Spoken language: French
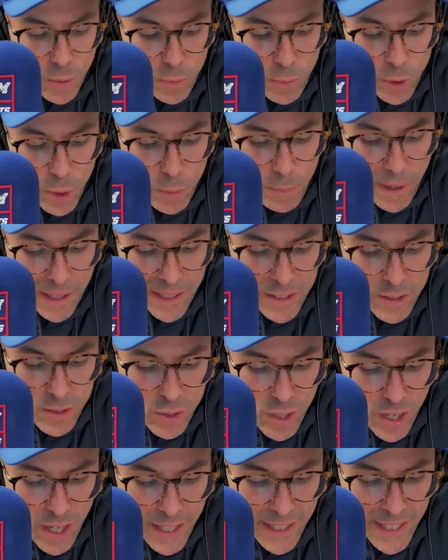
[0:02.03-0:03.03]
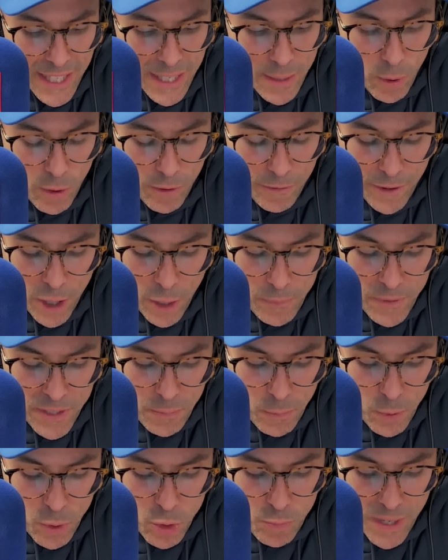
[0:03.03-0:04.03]
puis on a parlé du Lightning, on va faire un petit
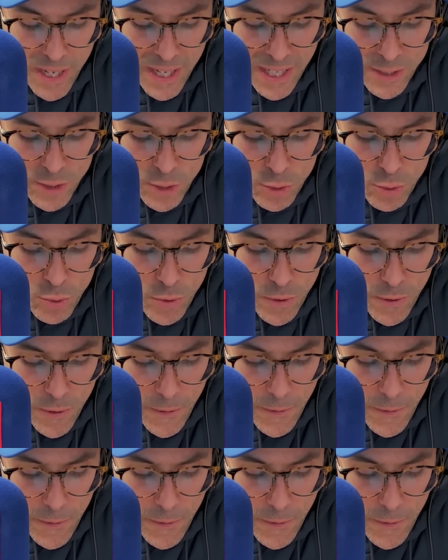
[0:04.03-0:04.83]
peu de chemin là-dessus.